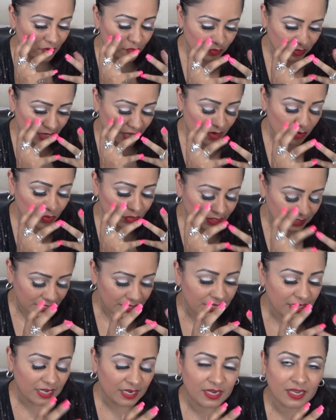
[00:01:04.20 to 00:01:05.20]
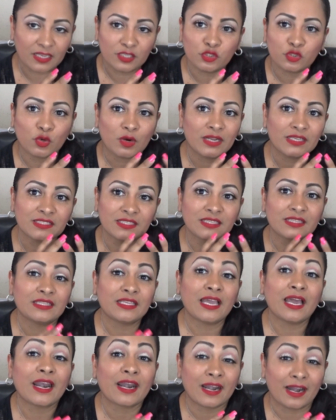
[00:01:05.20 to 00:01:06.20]
Algo, algo tenía que yo la
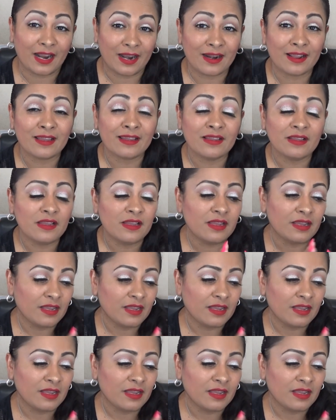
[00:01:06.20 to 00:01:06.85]
sentía rara.